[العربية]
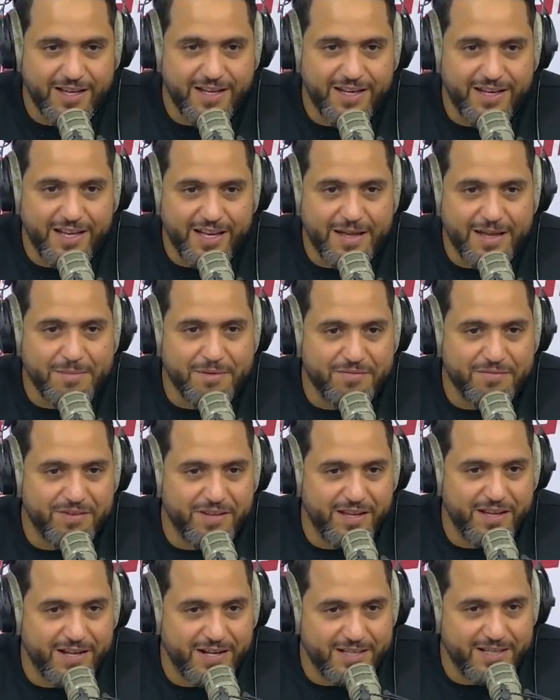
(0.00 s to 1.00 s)
اللي خمم
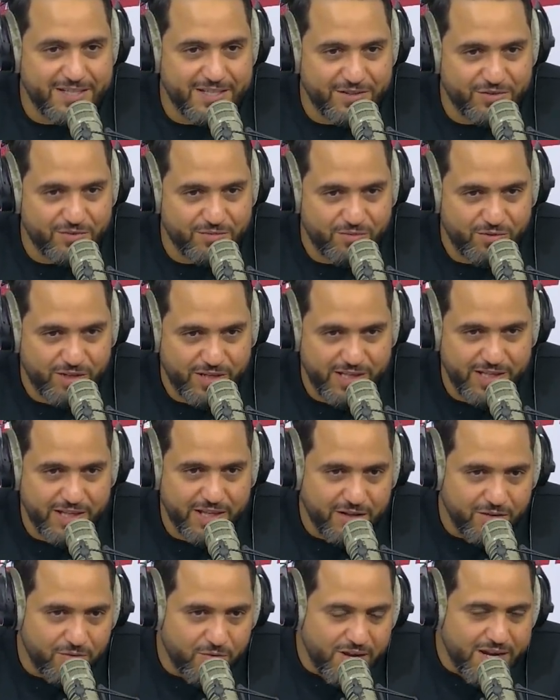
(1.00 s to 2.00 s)
فيها رئيس
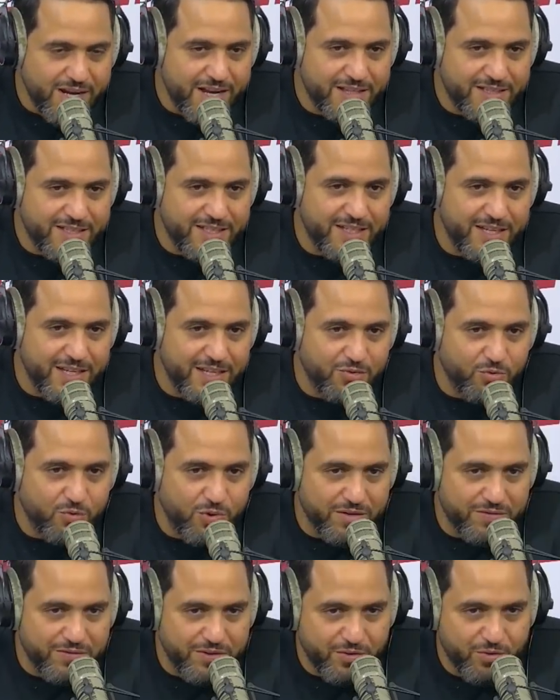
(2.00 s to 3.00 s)
الجمهوريه والتي لا
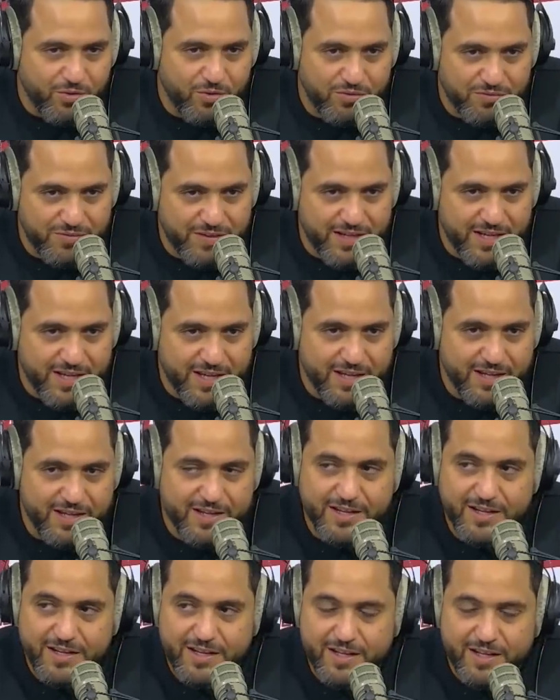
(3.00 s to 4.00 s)
توافقه فيها
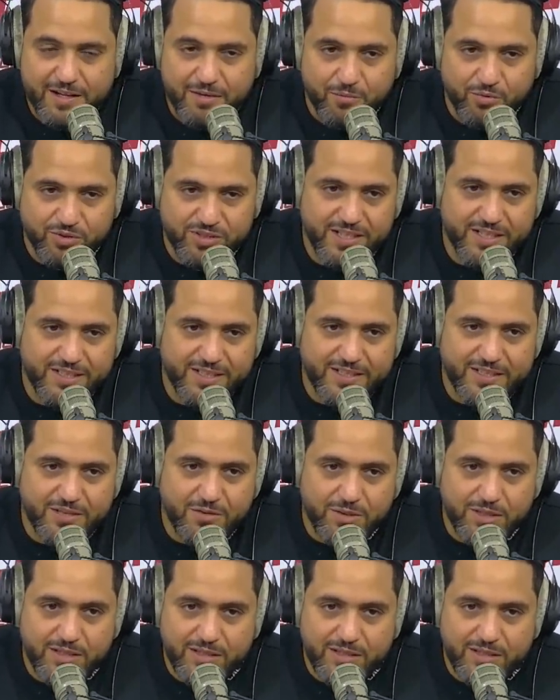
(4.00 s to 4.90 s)
مديره الديوان